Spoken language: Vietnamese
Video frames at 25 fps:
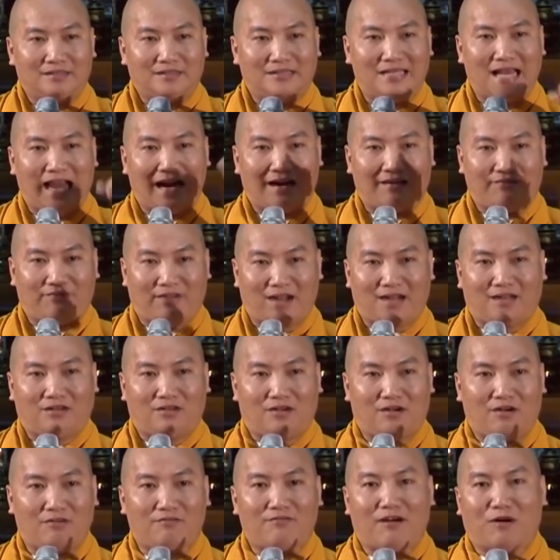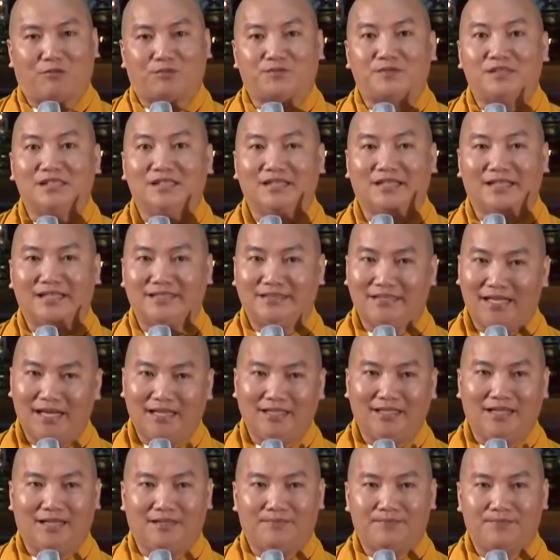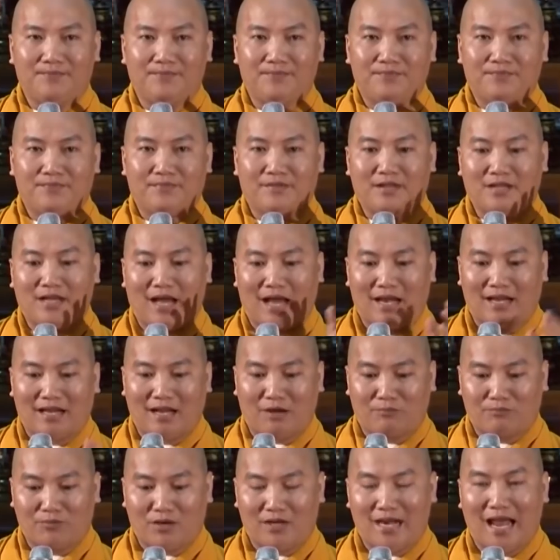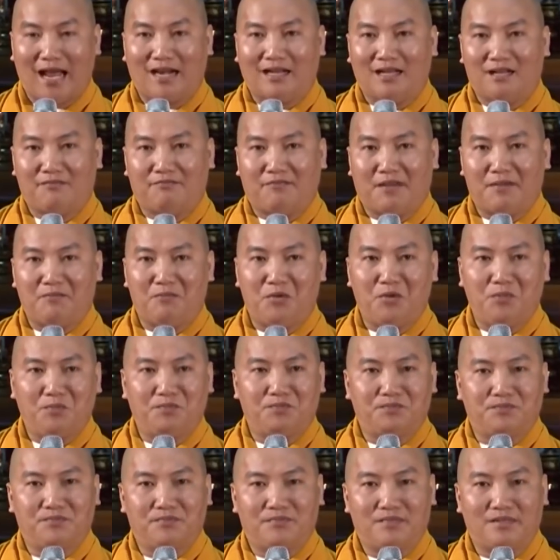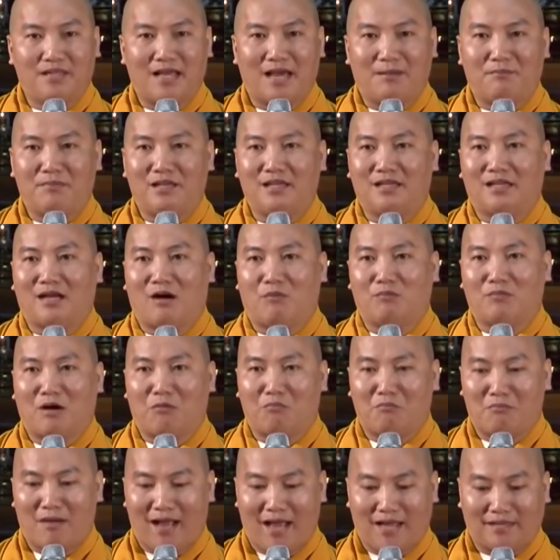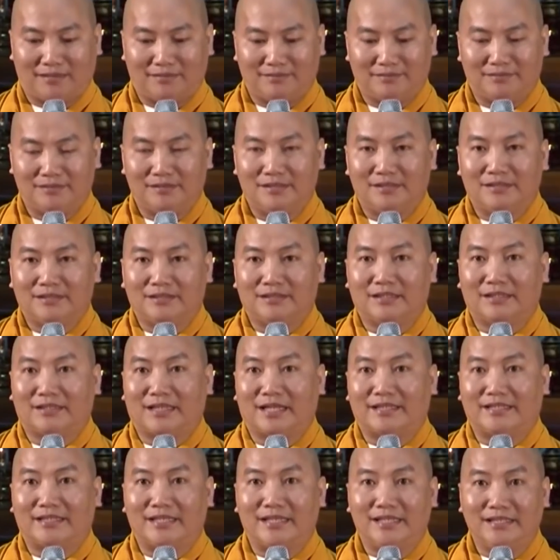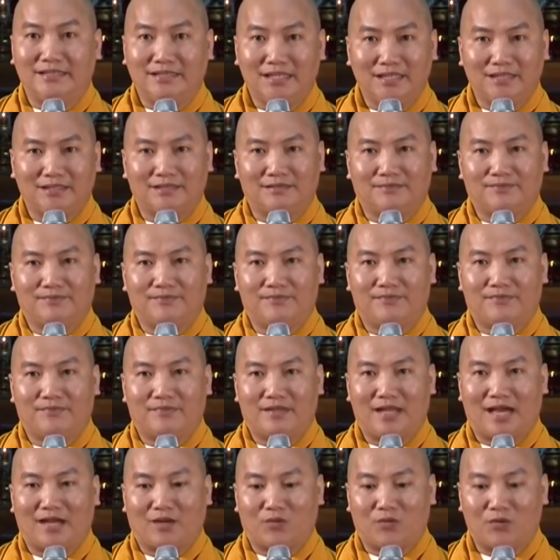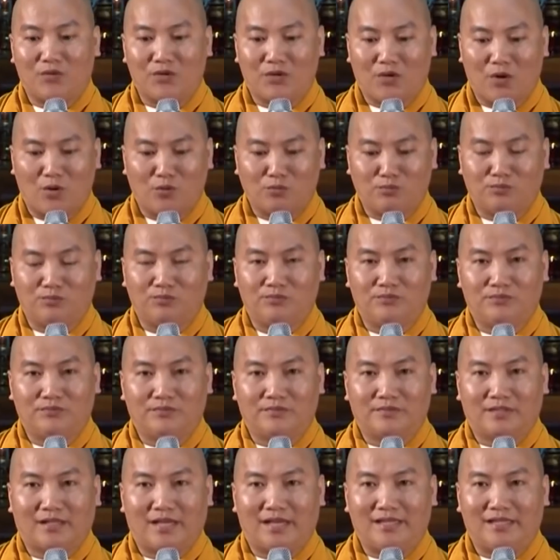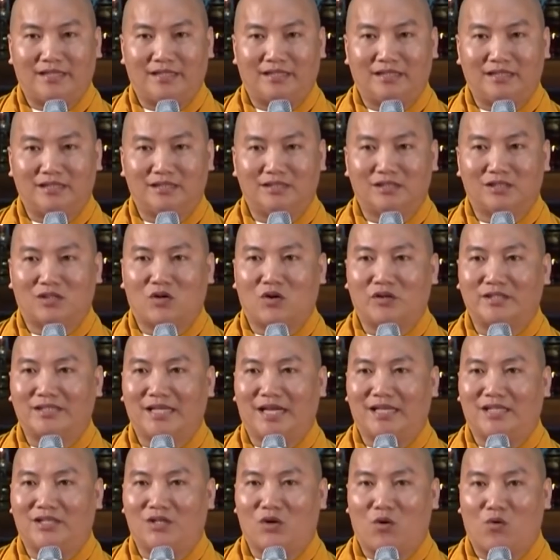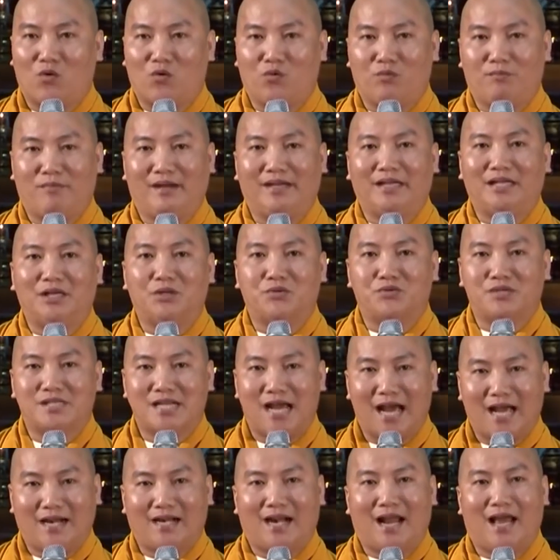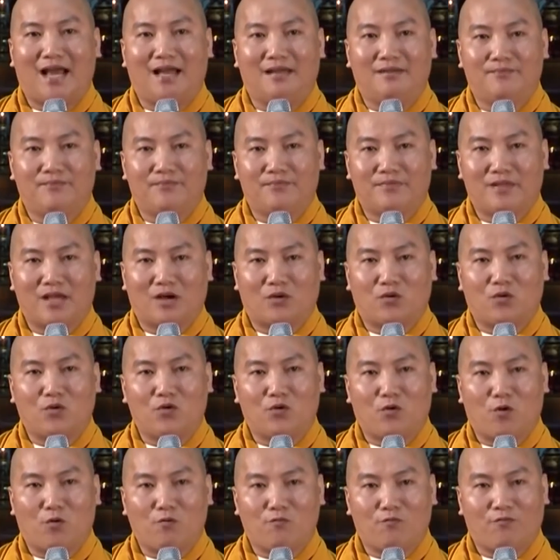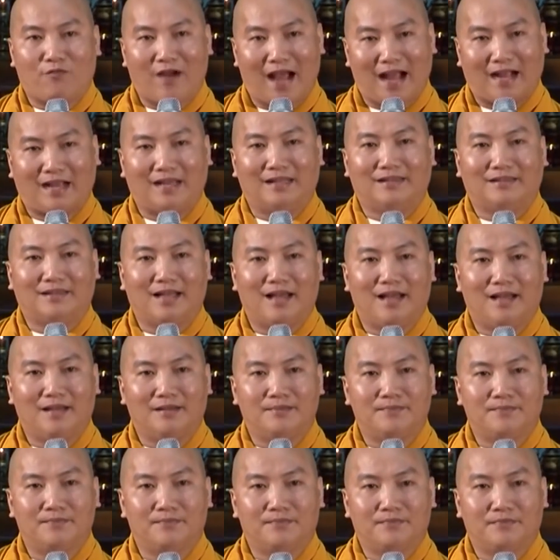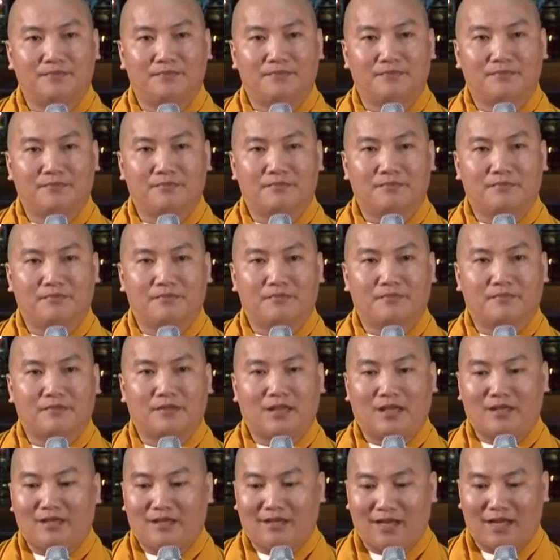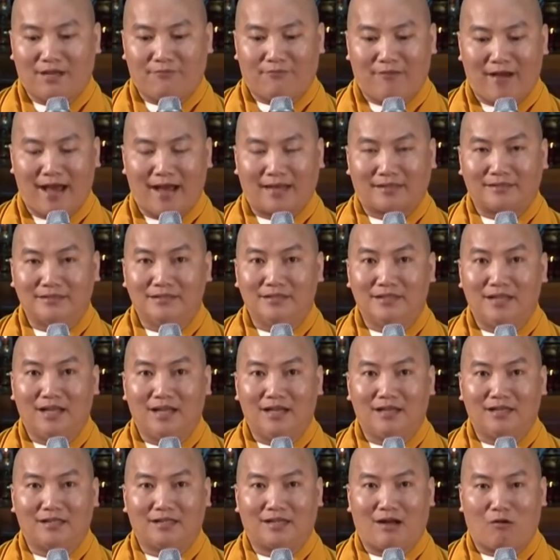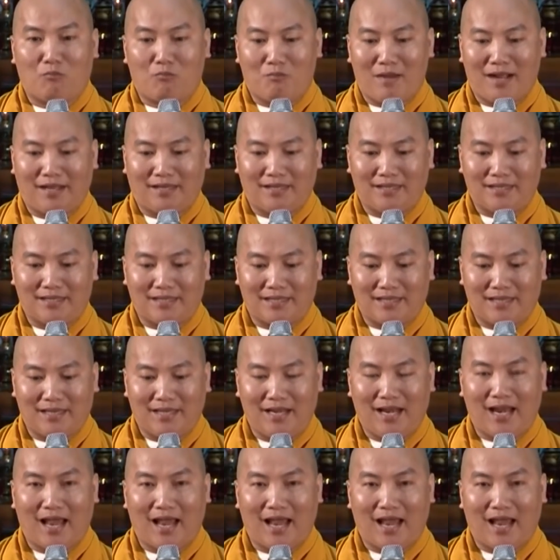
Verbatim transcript: dằn vặt con vọc trước khi chết á. Những hành động đó đăng lên Facebook và bị cộng đồng mạng người ta chỉ trích. Và cuối cùng những người có trách vụ mới điều tra ra và cuối cùng phạt anh ta. Cái vấn đề phạt đưa lên không mang cái nghĩa